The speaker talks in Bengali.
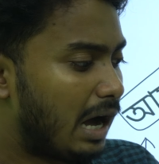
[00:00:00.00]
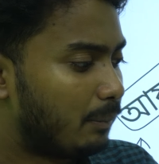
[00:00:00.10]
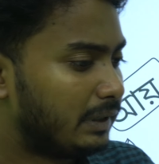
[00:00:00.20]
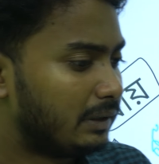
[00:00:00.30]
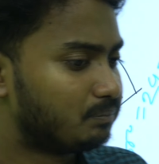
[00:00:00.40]

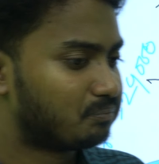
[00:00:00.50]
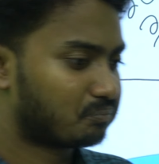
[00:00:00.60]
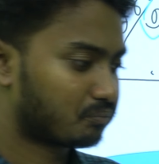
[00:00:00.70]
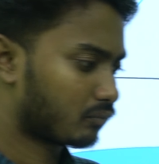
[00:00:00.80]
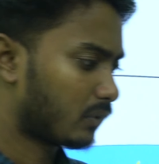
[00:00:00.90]
আমি
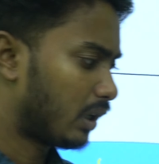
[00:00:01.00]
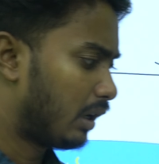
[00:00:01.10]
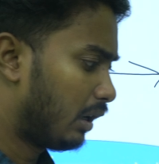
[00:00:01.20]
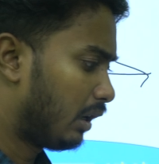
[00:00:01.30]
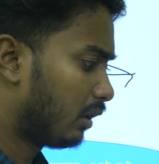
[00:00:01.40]

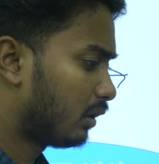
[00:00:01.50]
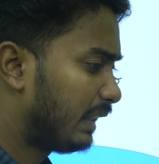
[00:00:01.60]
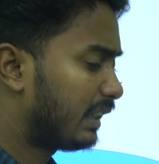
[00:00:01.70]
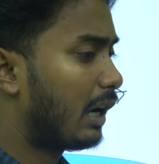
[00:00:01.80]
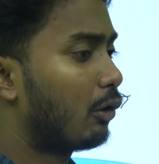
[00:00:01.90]

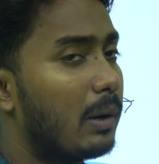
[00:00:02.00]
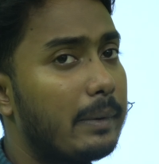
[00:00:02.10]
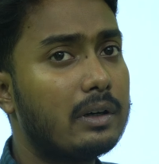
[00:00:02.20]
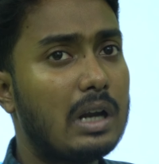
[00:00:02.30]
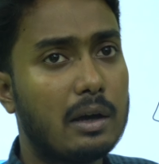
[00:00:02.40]
এটা কাউকে আবার